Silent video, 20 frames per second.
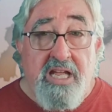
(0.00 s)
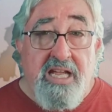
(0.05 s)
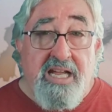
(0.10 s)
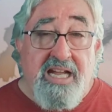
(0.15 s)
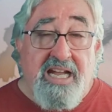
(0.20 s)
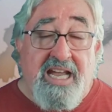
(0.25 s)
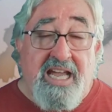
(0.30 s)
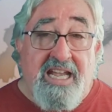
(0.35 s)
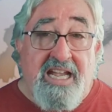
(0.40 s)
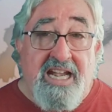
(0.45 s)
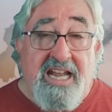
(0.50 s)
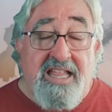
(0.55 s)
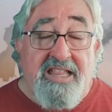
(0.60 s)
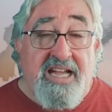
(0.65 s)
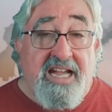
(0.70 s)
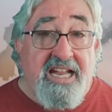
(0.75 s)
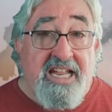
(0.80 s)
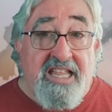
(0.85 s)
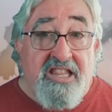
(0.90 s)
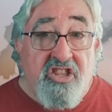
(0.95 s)

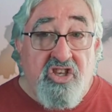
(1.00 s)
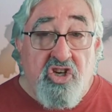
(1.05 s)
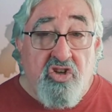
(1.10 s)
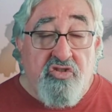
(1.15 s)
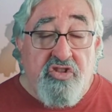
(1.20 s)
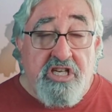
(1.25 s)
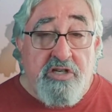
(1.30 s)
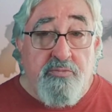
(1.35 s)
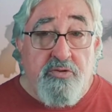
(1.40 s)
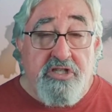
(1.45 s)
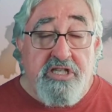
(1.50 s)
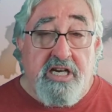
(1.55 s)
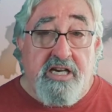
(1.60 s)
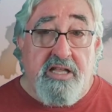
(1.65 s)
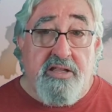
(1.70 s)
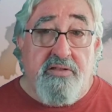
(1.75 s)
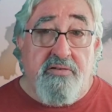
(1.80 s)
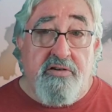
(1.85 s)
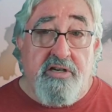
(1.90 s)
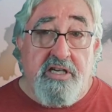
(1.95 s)
generada, entre otras muchas
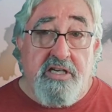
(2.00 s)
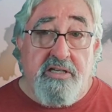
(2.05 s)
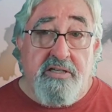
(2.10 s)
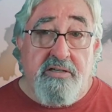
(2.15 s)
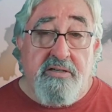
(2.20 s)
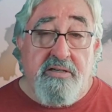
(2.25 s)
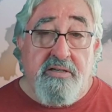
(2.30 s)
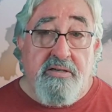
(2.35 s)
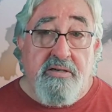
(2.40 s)
razones,